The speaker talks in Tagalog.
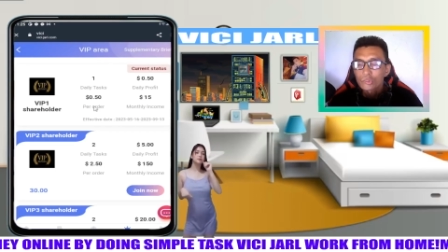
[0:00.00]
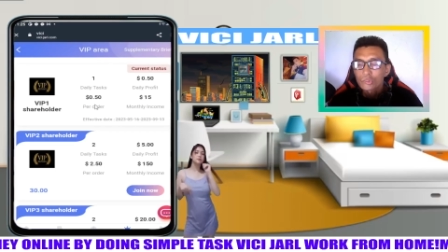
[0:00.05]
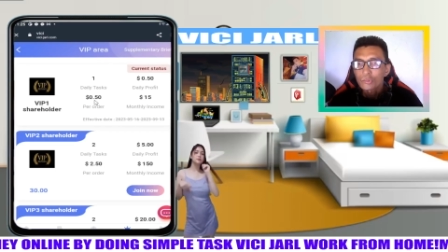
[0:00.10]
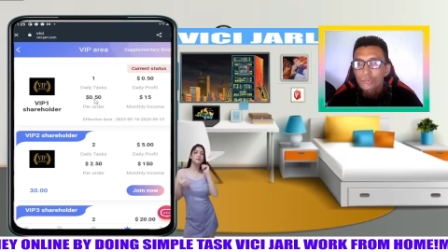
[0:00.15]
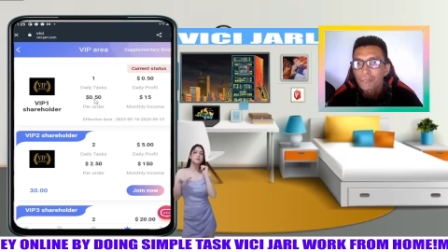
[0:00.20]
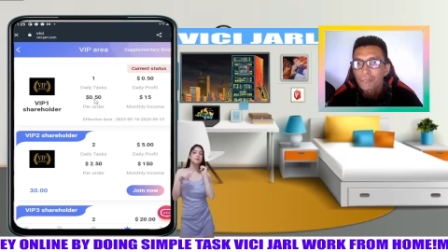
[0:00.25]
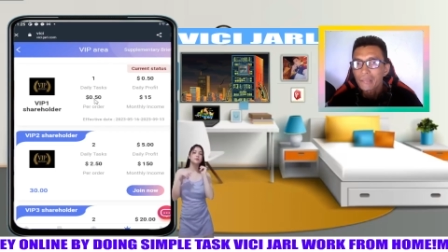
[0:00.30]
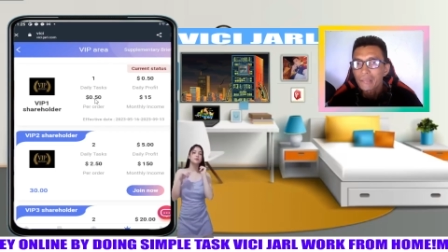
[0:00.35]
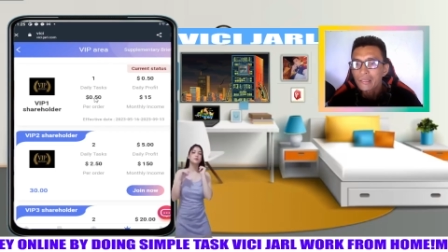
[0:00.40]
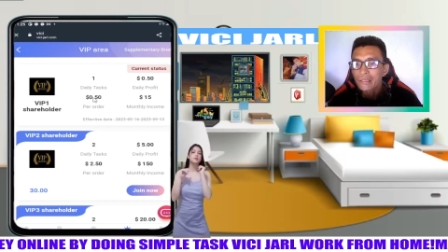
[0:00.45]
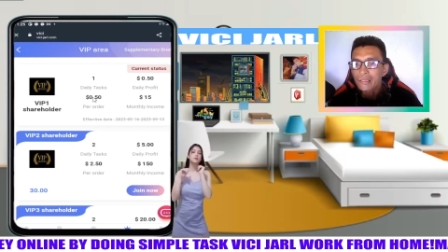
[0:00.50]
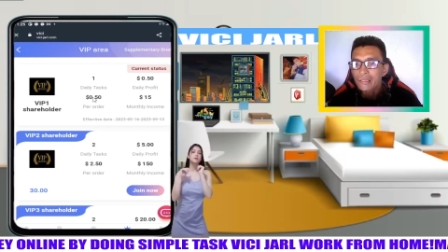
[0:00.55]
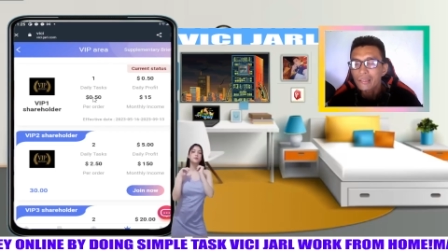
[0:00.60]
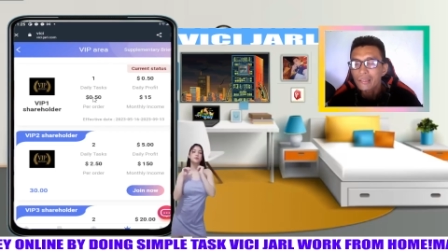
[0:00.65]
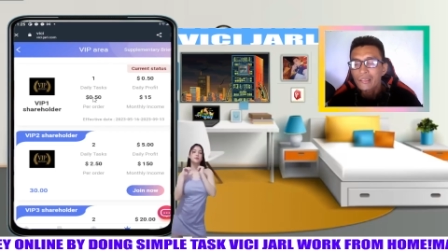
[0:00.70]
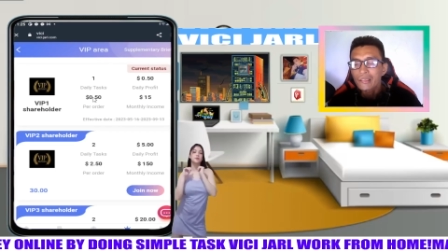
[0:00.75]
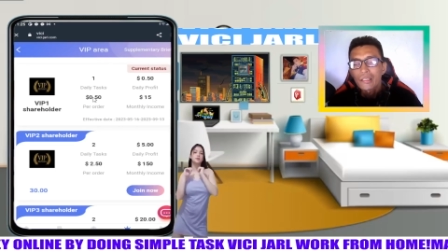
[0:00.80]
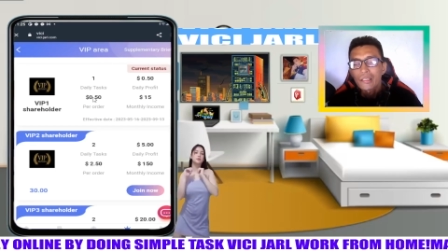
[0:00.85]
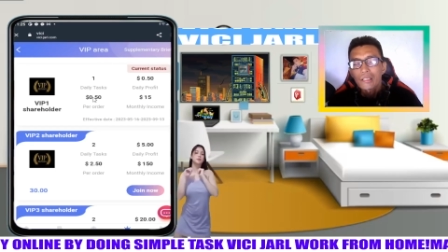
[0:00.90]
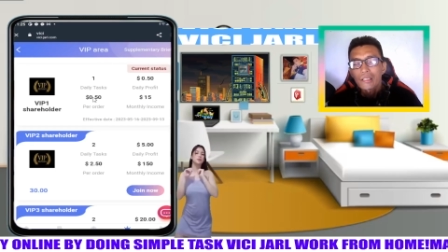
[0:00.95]
So,
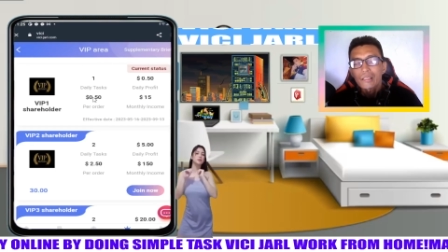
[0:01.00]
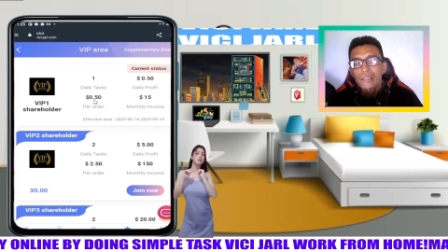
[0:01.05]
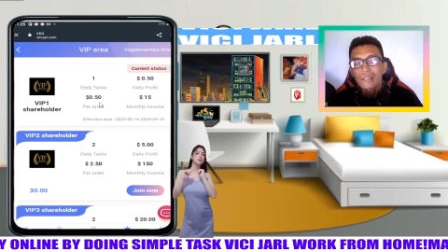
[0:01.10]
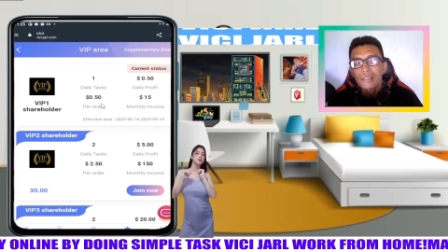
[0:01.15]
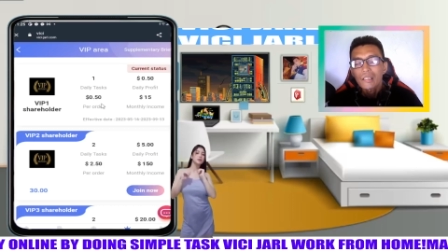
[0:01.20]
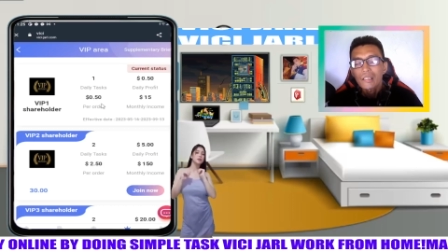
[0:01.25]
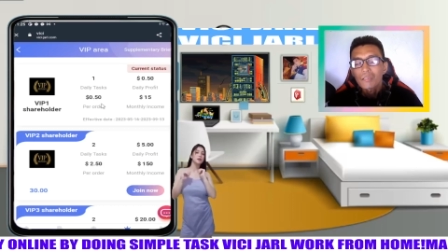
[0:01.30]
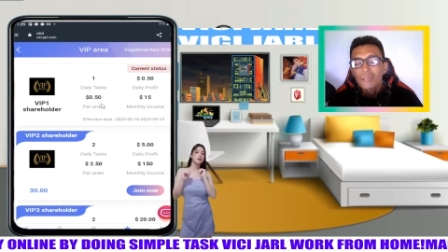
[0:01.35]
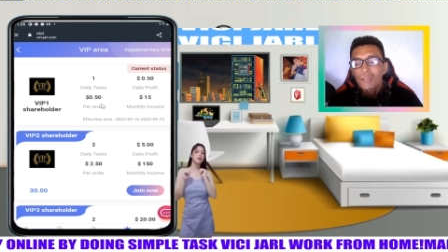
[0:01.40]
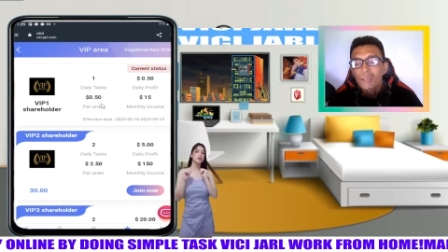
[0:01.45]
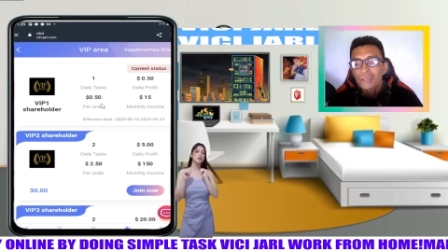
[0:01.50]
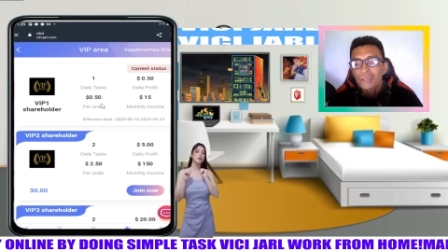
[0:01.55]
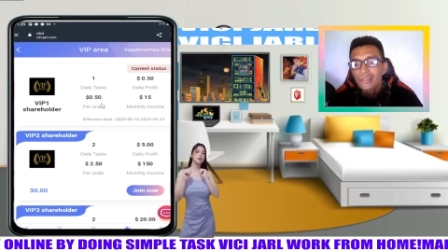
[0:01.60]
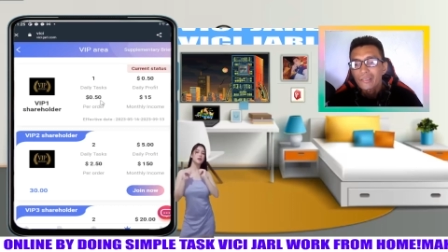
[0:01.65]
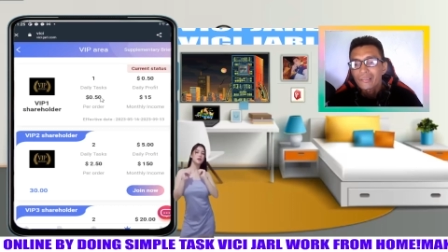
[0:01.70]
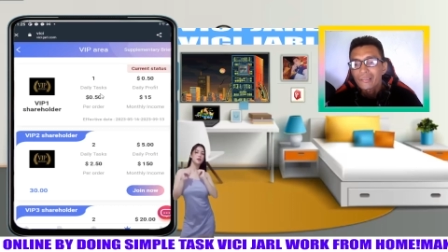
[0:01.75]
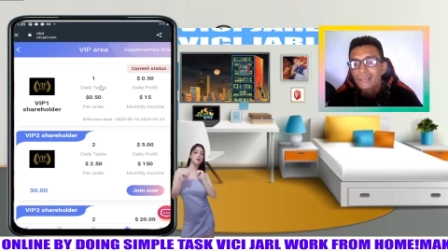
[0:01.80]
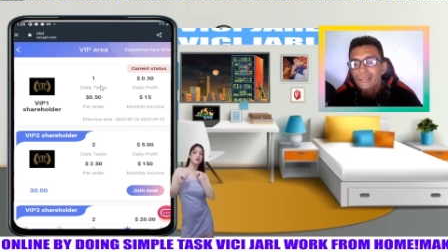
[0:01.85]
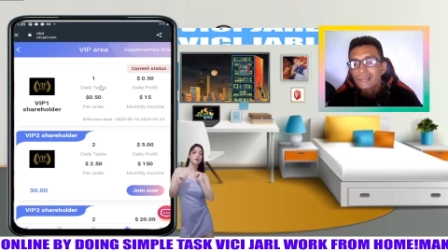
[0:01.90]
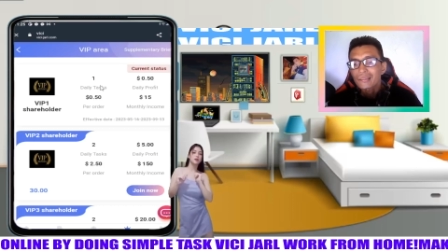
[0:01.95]
meaning gagawa
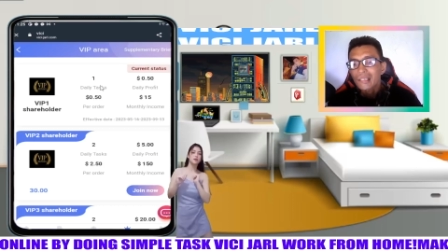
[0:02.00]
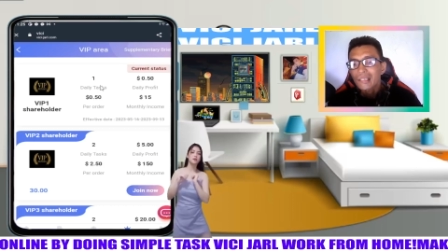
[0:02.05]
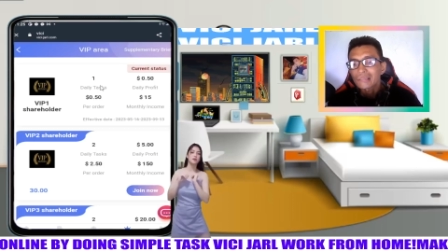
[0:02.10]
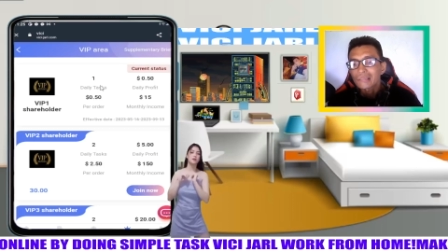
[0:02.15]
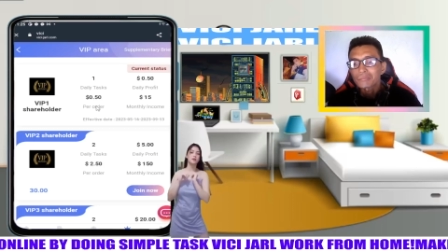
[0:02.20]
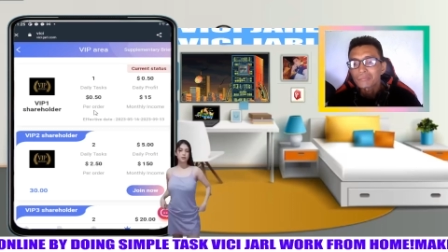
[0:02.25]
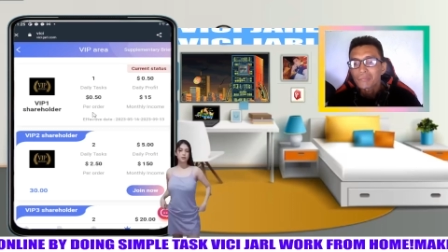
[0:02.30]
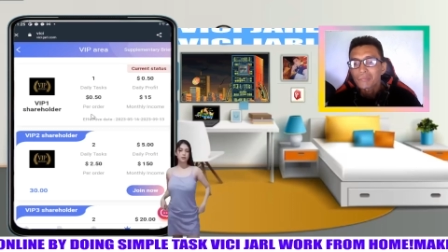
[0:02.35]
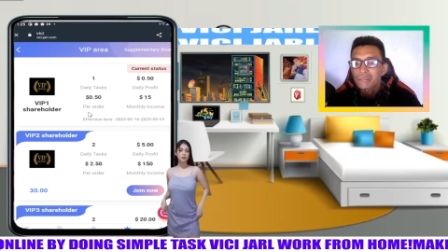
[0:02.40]
tayo ng task,